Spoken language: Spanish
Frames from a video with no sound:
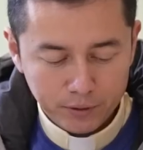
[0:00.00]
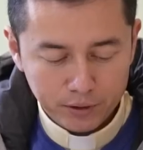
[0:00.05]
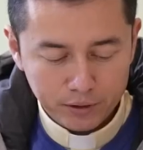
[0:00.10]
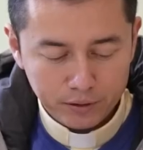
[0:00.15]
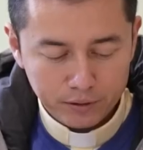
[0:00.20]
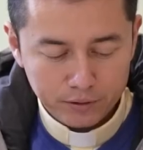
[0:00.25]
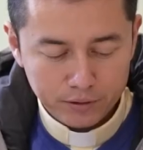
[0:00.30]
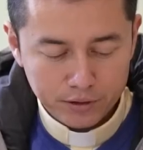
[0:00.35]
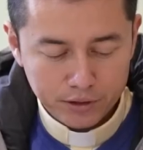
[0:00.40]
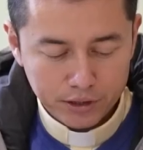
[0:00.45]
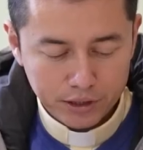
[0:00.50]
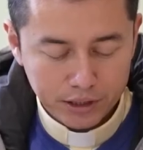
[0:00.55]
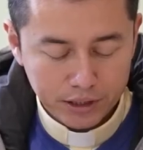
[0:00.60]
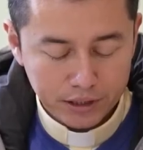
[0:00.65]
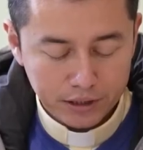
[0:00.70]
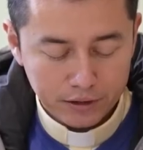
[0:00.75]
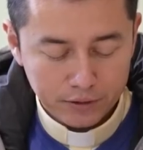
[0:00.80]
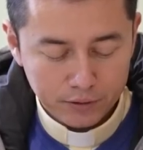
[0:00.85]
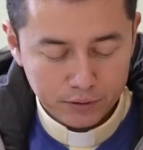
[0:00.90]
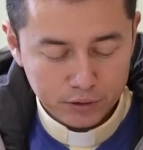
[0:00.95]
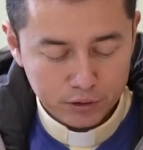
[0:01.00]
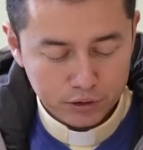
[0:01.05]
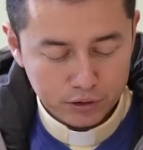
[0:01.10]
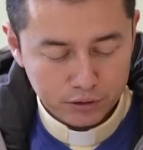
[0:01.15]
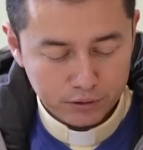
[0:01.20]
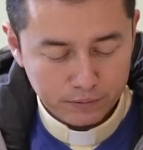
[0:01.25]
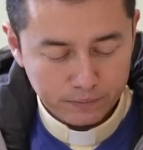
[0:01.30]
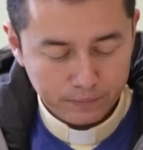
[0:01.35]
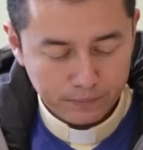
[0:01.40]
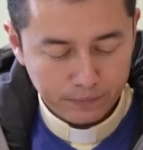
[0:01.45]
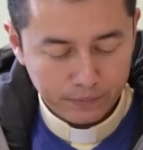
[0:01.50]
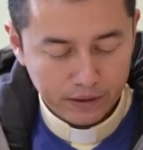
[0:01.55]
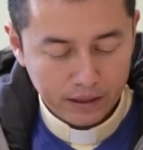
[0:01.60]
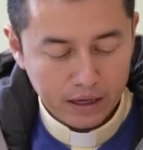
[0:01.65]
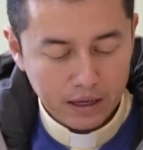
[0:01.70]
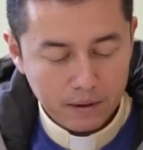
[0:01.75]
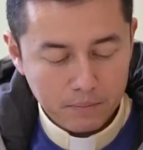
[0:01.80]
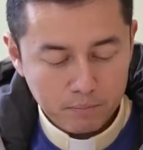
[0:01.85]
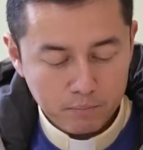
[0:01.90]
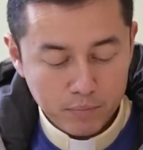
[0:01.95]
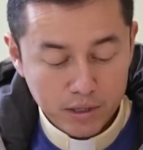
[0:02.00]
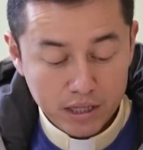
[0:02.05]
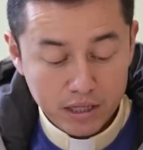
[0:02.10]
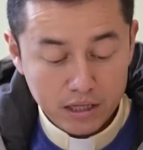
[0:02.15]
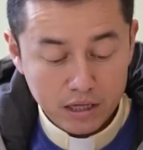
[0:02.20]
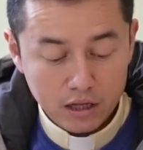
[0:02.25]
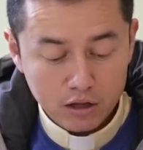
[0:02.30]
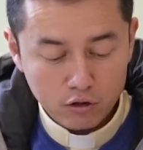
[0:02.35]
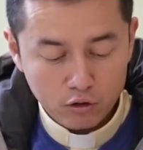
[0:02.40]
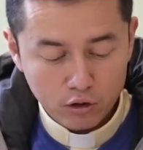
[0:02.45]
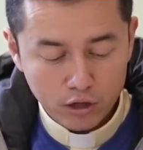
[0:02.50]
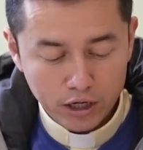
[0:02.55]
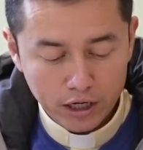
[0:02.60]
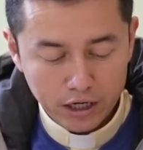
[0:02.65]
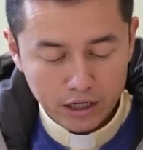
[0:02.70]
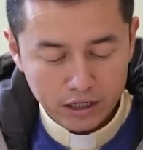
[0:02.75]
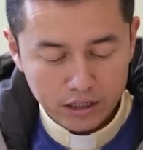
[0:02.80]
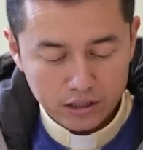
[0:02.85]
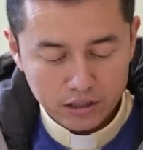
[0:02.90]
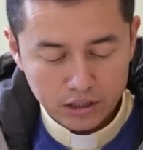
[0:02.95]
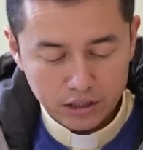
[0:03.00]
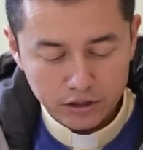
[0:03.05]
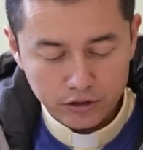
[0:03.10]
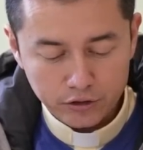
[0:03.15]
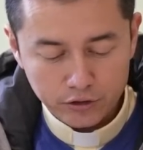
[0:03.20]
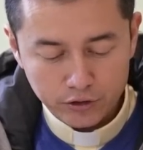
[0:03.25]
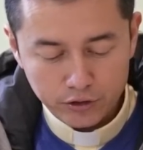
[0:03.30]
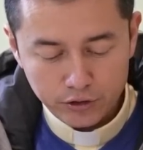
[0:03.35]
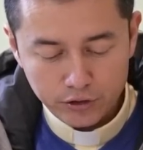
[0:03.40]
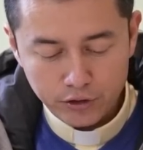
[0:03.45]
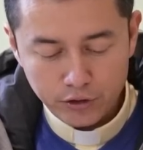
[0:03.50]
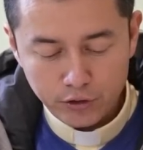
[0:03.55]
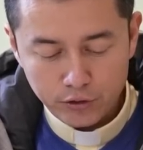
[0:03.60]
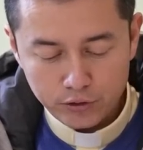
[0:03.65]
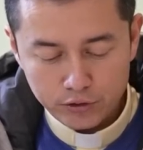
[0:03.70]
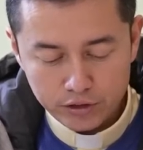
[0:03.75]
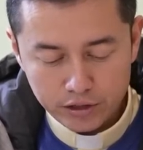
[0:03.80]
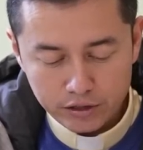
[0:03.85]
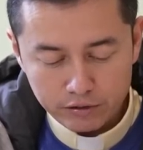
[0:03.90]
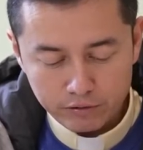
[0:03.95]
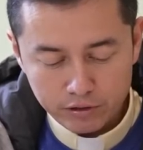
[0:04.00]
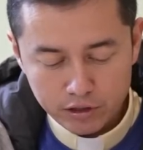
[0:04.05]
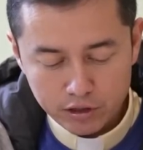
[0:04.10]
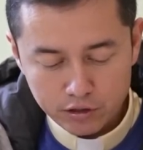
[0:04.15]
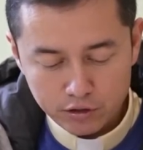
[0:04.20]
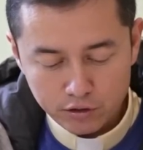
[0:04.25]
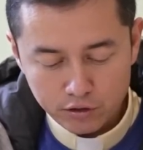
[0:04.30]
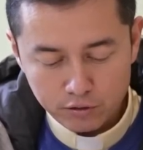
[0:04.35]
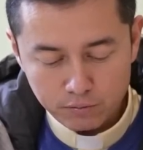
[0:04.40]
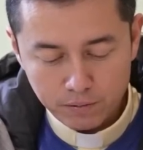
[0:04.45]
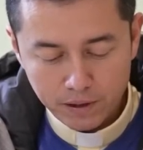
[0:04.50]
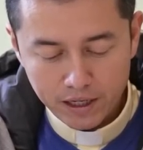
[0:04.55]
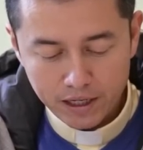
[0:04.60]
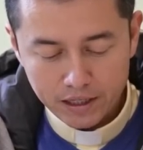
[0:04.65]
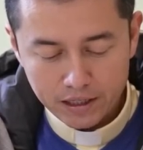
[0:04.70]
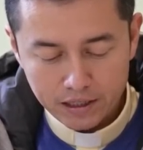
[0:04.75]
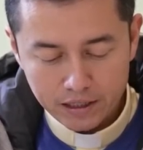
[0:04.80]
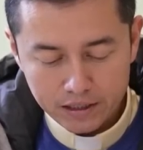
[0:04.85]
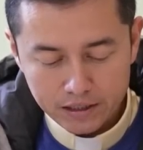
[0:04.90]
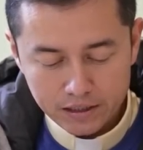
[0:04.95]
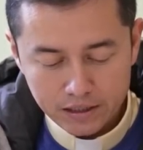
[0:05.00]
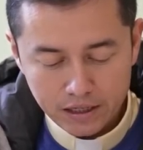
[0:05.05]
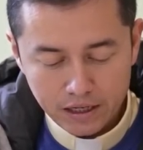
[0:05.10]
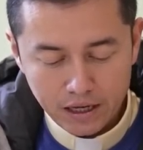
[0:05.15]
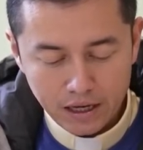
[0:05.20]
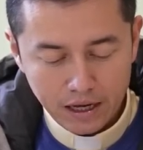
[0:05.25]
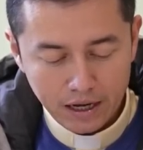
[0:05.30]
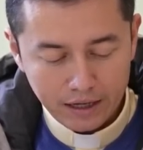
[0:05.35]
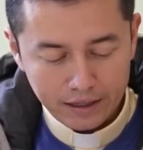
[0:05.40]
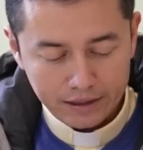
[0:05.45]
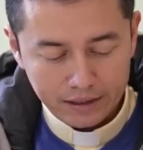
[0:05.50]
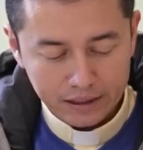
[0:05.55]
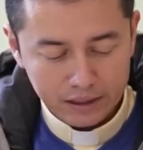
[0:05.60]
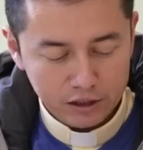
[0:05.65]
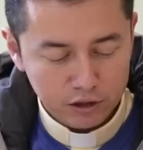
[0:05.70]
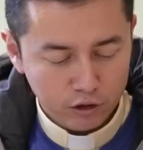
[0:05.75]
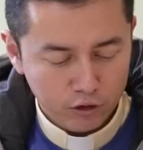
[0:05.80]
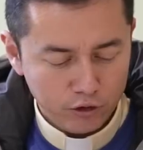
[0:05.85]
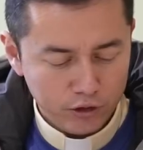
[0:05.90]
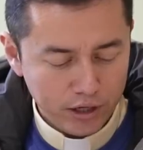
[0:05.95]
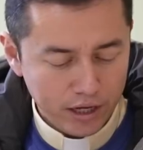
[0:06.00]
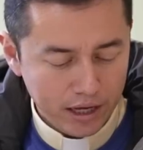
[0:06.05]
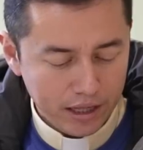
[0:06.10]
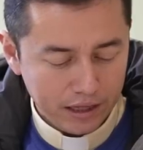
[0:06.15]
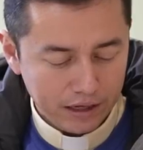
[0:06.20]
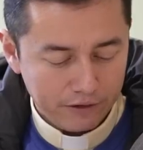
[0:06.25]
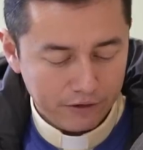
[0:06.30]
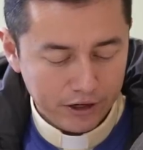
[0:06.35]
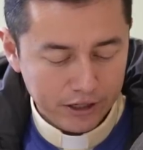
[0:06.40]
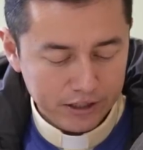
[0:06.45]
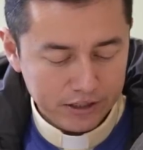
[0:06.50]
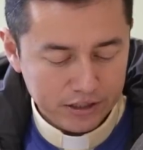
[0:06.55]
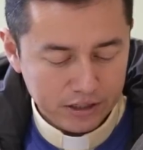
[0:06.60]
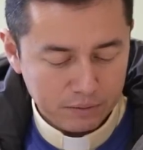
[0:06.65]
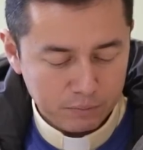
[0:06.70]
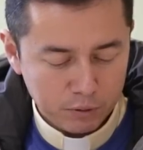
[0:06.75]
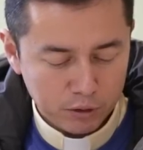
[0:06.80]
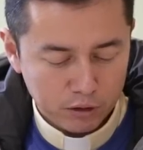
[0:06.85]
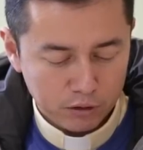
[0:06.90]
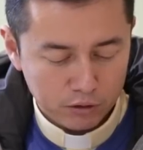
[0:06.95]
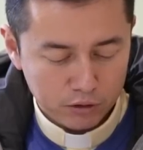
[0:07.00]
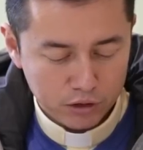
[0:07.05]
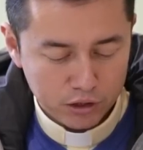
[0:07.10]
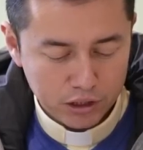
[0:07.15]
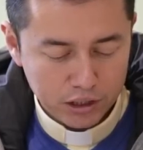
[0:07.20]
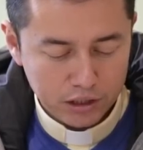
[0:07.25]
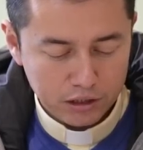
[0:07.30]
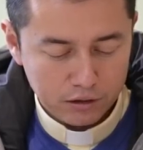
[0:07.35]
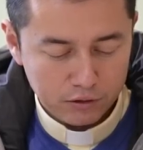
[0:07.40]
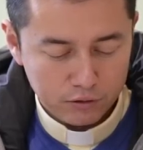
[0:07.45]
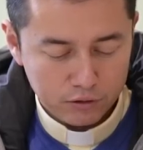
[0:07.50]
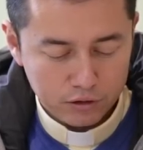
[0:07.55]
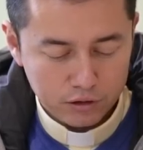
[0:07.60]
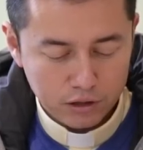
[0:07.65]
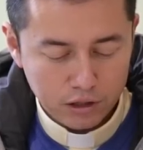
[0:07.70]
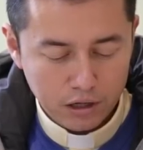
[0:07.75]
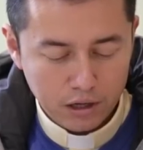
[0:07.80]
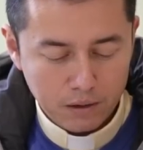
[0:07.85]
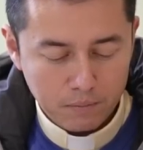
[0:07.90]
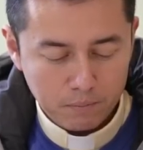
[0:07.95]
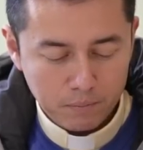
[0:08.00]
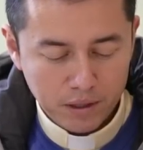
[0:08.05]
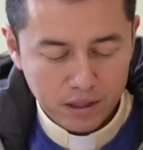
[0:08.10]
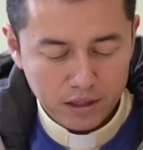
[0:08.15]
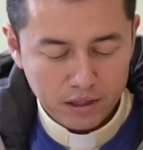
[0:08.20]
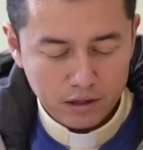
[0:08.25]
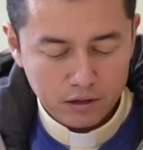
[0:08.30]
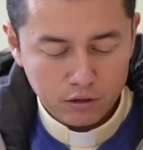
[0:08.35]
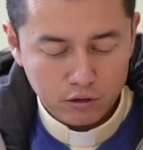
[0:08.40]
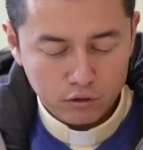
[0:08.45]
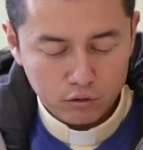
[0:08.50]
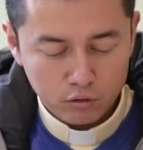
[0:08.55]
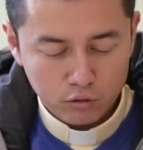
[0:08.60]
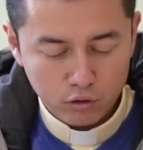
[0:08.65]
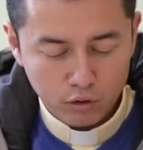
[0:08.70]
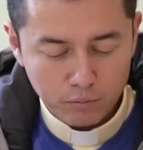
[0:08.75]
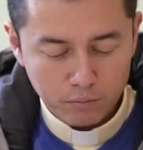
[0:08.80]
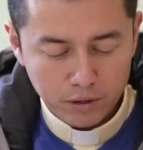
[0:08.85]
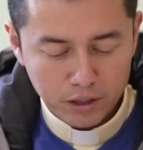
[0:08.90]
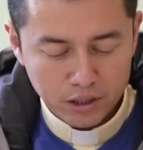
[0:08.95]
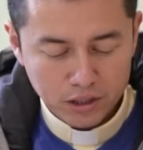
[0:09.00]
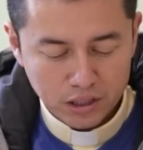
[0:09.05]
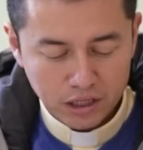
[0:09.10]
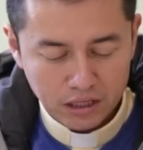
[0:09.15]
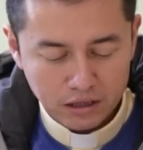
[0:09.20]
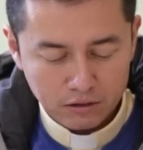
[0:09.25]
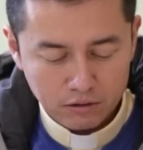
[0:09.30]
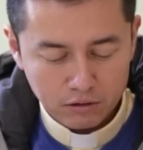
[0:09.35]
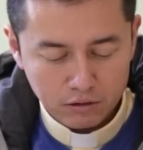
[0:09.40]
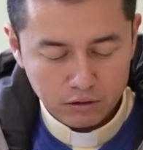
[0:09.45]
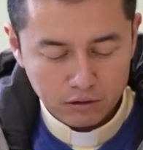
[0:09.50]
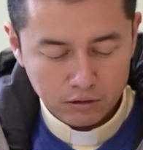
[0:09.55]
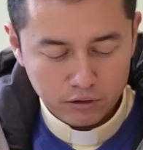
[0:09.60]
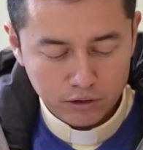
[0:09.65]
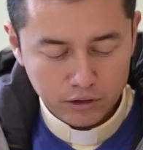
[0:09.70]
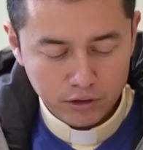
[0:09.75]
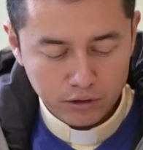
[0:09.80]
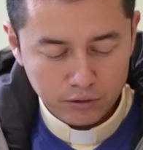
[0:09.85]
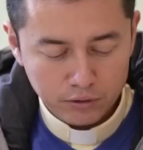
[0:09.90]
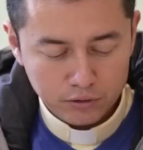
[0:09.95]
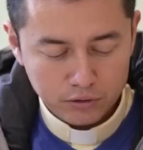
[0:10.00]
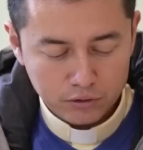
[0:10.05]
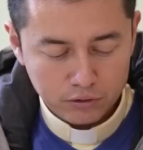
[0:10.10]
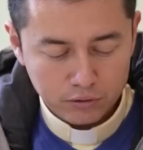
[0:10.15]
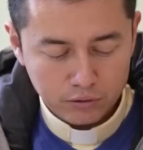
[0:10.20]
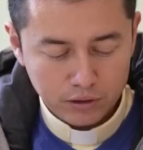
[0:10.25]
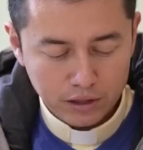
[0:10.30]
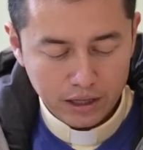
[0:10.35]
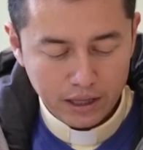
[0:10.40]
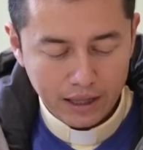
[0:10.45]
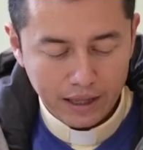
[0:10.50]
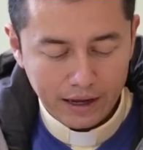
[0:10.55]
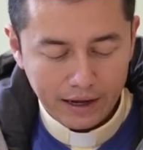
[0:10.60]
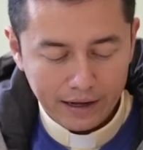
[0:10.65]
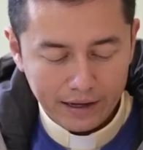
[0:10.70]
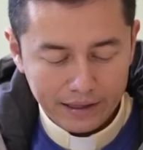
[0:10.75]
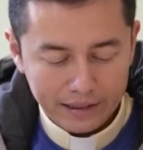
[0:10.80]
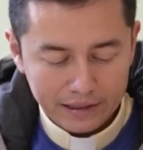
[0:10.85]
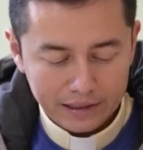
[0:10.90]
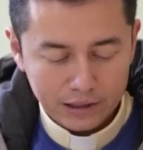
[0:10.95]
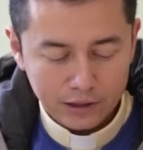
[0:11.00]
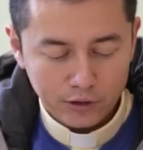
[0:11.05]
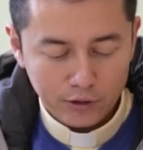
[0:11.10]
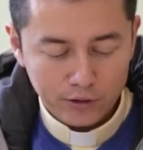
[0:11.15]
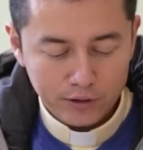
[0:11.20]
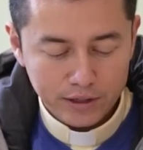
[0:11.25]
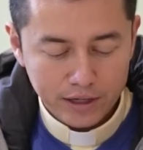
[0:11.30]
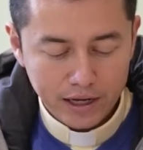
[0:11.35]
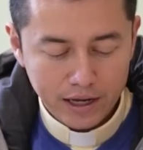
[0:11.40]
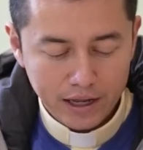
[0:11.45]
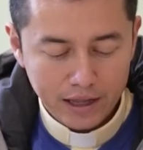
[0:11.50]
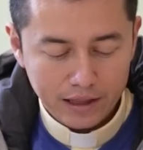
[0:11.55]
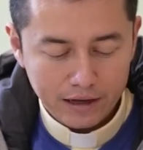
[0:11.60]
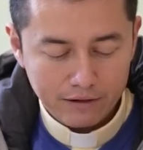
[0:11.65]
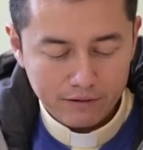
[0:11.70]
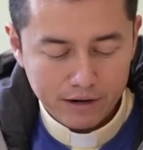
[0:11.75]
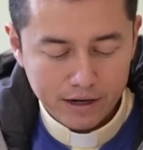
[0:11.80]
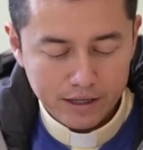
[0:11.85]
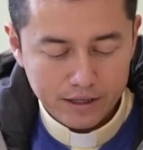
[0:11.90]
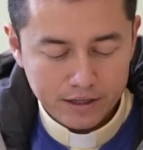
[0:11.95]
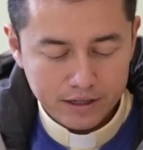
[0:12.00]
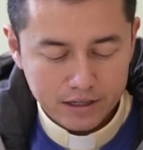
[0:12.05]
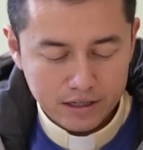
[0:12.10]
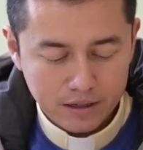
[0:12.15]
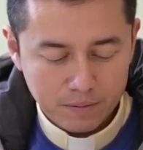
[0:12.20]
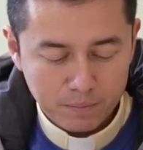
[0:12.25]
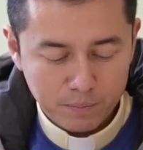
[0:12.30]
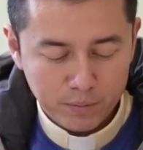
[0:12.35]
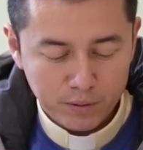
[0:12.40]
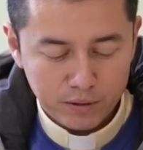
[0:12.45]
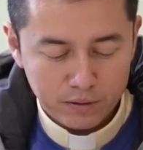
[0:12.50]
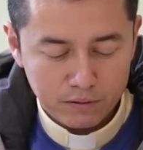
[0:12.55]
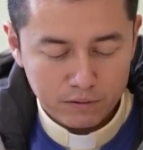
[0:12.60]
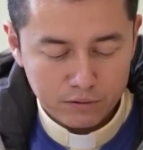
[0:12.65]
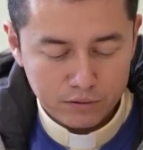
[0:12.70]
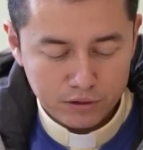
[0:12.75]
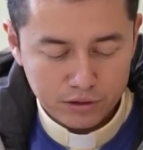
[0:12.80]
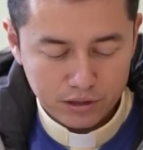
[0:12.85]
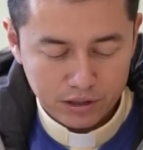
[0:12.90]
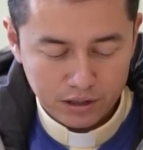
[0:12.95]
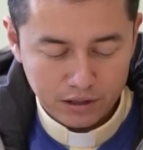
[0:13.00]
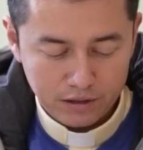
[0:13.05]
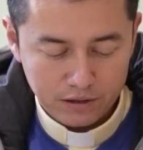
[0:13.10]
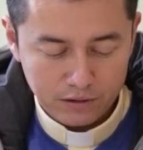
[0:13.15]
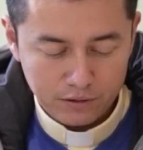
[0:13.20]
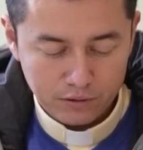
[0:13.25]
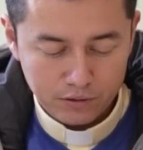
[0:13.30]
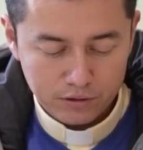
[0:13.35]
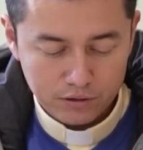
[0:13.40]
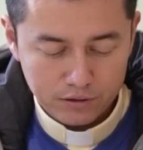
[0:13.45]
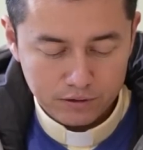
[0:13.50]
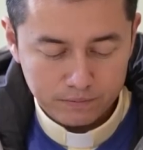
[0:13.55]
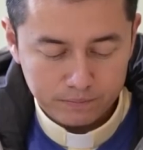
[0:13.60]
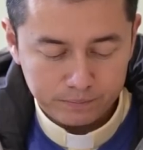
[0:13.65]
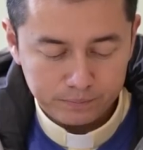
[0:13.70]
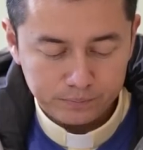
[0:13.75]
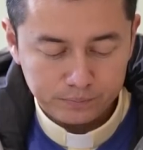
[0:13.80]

por los siglos. Bendito eres, Señor Dios de nuestros padres. A ti gloria y alabanza por los siglos. Bendito tu nombre santo y glorioso. A él gloria y alabanza por los siglos.